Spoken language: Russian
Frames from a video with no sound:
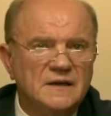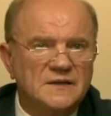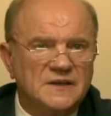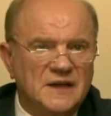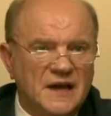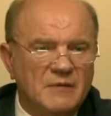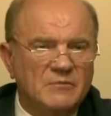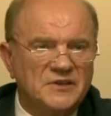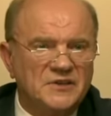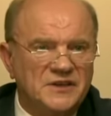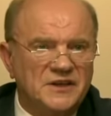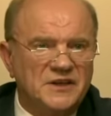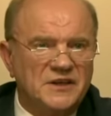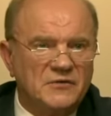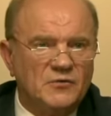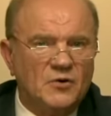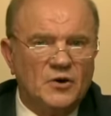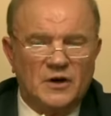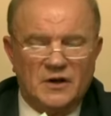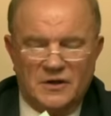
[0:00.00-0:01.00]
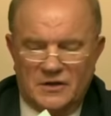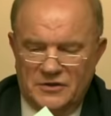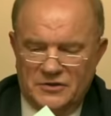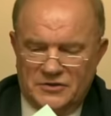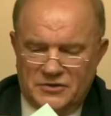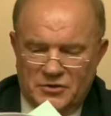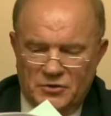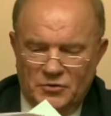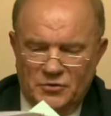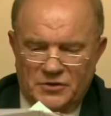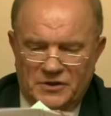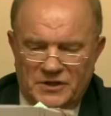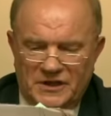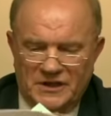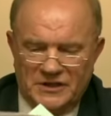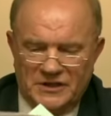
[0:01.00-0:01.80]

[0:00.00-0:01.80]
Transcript: там, где его чудная